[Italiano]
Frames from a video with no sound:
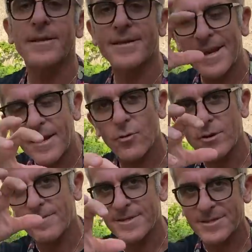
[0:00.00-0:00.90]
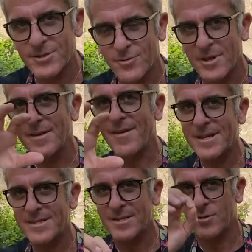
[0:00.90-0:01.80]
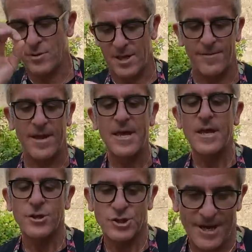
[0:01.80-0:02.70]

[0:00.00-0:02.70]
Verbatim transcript: tre coltivazioni diverse di olivi, c'è